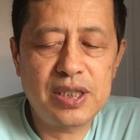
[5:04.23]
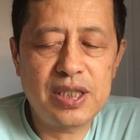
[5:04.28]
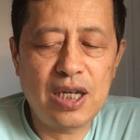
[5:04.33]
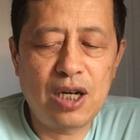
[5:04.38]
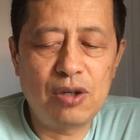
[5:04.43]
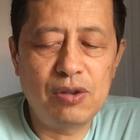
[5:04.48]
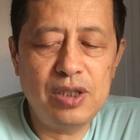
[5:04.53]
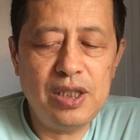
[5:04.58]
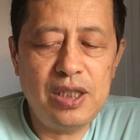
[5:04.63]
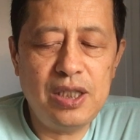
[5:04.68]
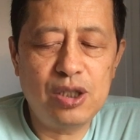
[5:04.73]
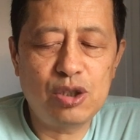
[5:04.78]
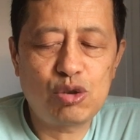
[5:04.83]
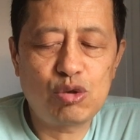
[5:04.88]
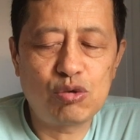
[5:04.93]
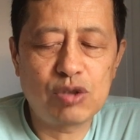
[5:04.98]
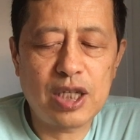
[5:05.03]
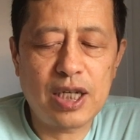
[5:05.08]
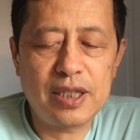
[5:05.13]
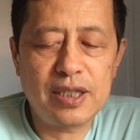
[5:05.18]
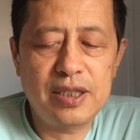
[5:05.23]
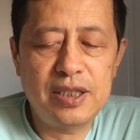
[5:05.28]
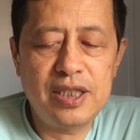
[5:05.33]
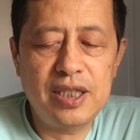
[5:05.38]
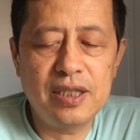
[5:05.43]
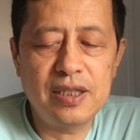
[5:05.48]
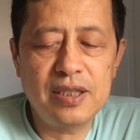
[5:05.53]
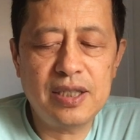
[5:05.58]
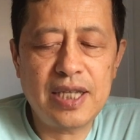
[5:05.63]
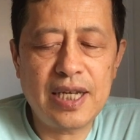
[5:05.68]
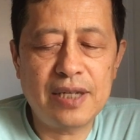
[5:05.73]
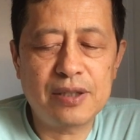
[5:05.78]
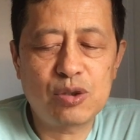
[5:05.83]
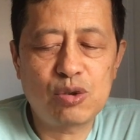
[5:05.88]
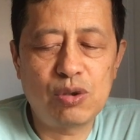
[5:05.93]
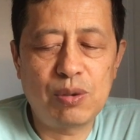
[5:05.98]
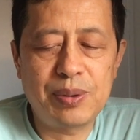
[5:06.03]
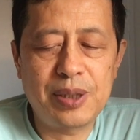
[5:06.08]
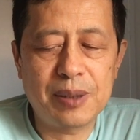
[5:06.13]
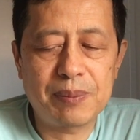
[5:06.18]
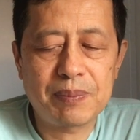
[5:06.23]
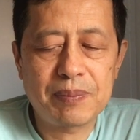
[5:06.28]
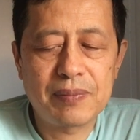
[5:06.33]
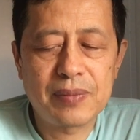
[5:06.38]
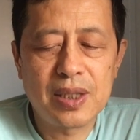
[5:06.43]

教艺术的经典作品。